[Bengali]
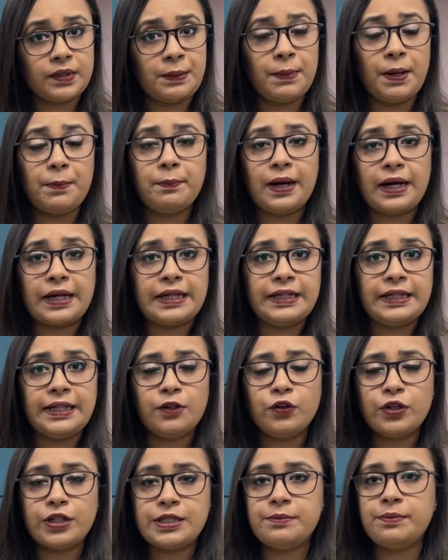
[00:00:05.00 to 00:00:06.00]
বা
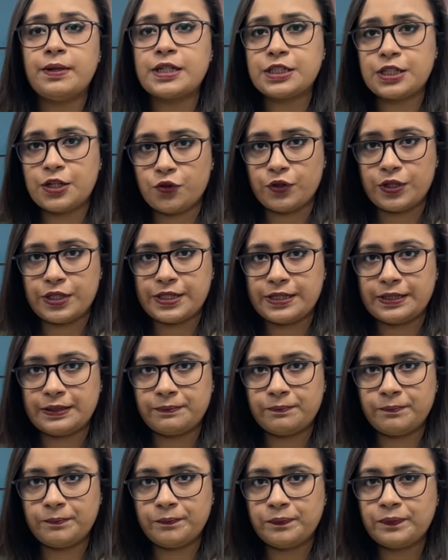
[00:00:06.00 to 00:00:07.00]
পাখিদেরও একটি ভাষা রয়েছে
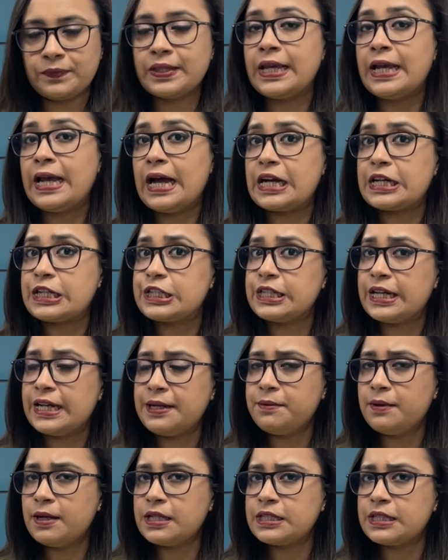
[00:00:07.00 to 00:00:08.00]
আর
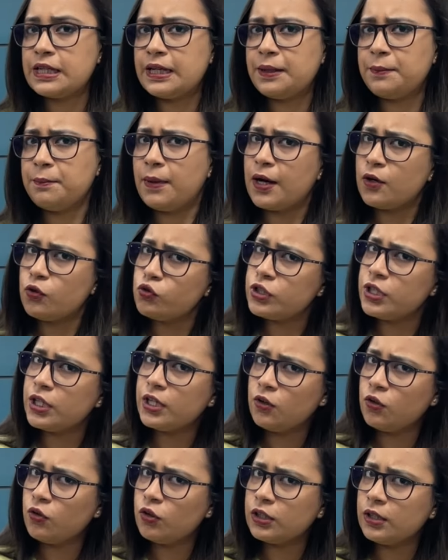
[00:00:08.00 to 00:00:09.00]
সেই ভাষায়
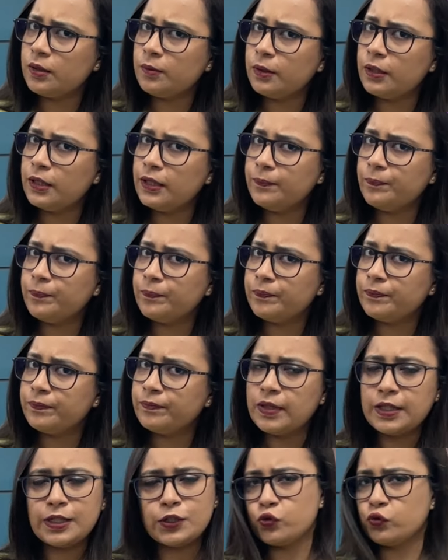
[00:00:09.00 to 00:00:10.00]
মানুষেরাও কথা বলে
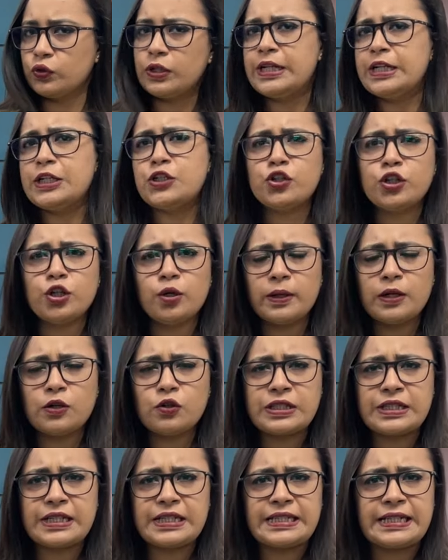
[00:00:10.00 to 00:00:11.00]
মানে শুনে নিশ্চয়ই অবাক
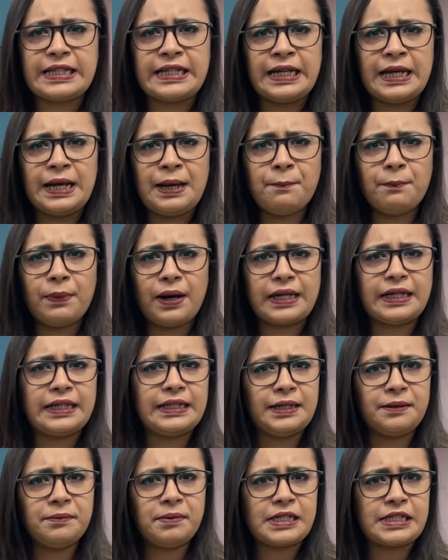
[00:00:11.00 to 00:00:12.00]
হচ্ছেন যে
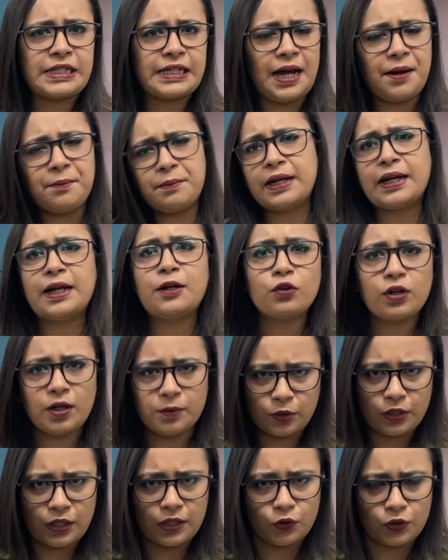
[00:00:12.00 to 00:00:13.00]
পাখিদের ভাষায় আমরা কেন
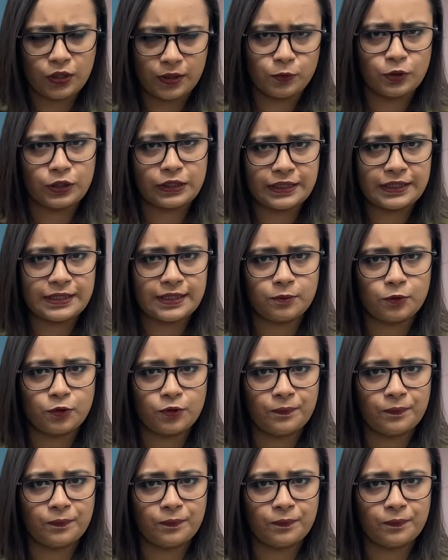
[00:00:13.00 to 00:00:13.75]
খামোকা কথা বলতে যাব